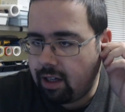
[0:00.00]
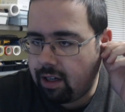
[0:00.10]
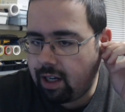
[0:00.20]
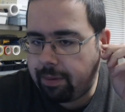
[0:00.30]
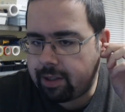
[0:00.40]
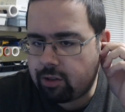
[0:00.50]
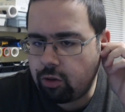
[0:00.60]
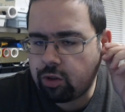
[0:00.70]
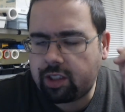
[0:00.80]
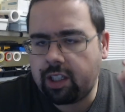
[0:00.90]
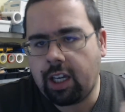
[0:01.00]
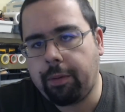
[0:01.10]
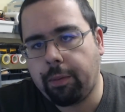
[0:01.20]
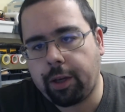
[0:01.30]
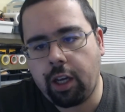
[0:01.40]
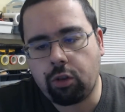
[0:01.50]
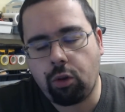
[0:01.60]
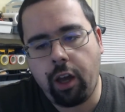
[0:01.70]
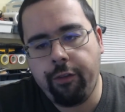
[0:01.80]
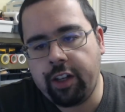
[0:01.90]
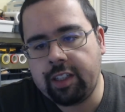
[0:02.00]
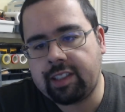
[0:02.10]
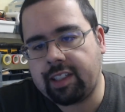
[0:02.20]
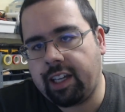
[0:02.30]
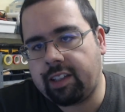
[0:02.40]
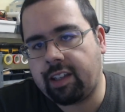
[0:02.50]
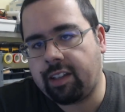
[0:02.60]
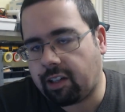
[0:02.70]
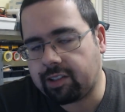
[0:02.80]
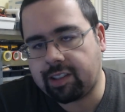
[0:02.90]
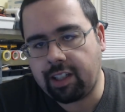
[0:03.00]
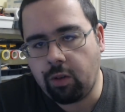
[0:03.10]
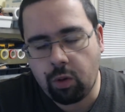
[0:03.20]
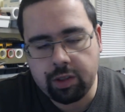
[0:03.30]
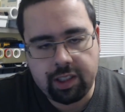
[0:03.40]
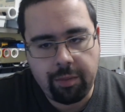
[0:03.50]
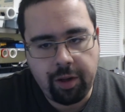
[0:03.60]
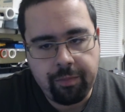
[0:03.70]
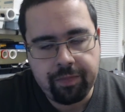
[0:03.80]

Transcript: la personne conseillait à peu près entre 1,27 et 1,35 grossièrement.